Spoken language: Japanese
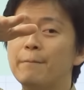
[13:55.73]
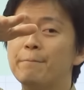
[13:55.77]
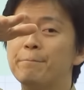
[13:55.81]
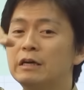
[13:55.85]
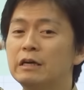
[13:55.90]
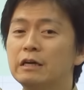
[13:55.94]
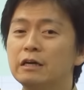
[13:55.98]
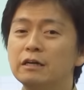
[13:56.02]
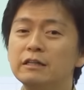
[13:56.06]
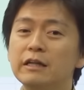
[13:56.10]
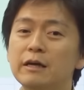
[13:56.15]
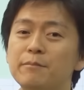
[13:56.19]
だ
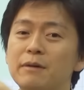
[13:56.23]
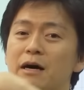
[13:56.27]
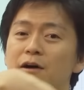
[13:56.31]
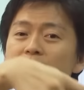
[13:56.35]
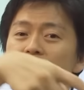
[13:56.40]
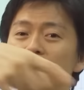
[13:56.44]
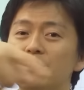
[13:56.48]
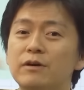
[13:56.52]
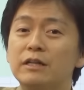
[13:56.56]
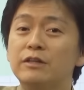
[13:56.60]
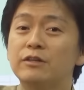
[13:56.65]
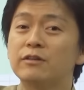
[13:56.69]
から周
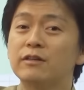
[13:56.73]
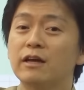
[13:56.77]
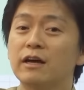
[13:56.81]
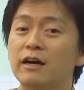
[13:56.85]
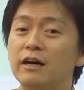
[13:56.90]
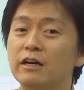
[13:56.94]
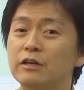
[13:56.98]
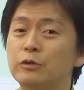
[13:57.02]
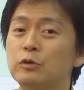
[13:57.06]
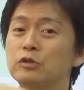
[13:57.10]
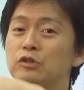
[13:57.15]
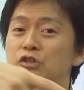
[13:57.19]
りはって言った
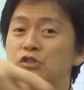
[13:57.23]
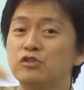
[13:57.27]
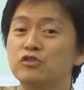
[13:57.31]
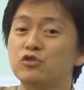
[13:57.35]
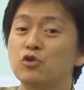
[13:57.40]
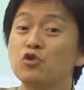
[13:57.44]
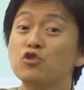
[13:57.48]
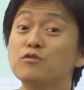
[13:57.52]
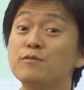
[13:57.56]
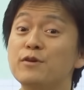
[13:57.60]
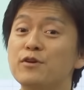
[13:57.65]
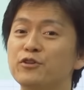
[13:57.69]
らよっつ
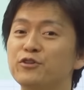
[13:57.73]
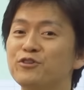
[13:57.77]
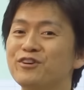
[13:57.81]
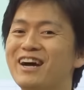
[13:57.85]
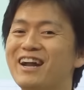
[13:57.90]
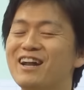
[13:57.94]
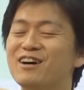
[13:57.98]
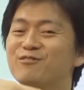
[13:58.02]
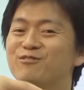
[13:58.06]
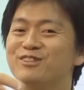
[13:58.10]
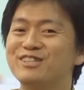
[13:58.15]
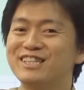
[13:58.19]
側面を塗ら
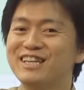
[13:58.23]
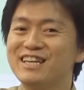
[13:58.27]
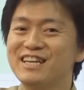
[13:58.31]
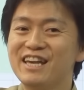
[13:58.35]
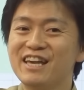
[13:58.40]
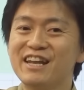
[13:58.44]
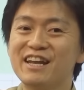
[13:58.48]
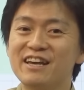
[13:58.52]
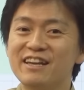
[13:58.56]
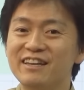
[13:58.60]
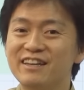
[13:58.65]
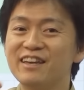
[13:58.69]
なくちゃい
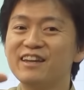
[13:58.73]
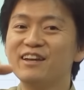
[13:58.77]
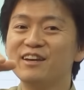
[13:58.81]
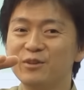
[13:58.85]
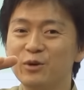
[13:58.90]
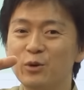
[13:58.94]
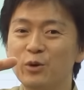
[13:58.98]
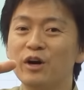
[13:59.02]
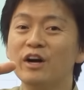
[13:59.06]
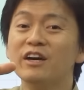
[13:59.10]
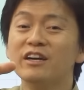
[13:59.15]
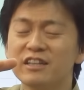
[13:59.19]
けないけれ
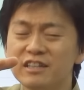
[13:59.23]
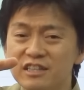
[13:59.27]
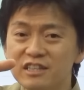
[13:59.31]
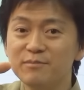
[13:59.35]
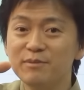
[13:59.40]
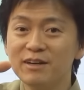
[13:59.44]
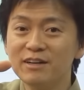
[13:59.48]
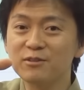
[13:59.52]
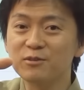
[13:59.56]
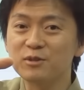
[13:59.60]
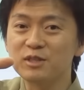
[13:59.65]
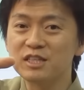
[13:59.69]
ど、いち
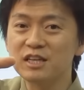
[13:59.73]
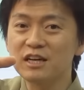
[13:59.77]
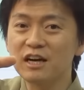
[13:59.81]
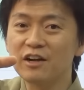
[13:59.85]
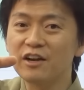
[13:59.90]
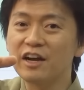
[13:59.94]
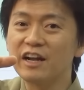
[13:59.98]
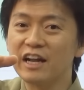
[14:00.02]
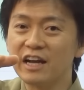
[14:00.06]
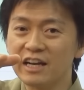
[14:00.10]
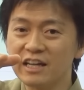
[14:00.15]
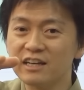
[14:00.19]
ばんと違う
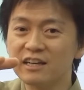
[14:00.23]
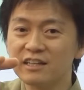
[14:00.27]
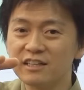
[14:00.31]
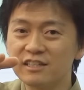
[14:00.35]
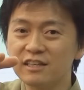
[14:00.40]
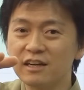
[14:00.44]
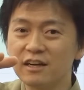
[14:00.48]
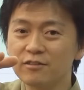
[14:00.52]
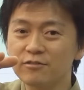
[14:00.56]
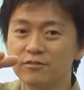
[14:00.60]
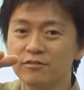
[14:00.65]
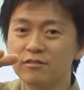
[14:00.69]
のは何が違うって
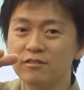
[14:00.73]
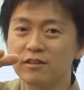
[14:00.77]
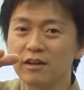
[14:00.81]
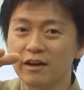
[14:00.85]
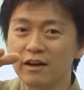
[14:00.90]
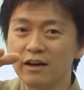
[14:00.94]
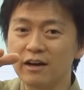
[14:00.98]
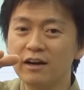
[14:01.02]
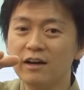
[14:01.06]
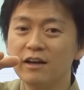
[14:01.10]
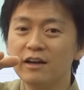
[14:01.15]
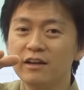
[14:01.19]
言った
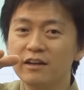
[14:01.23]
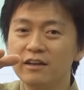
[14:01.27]
ら、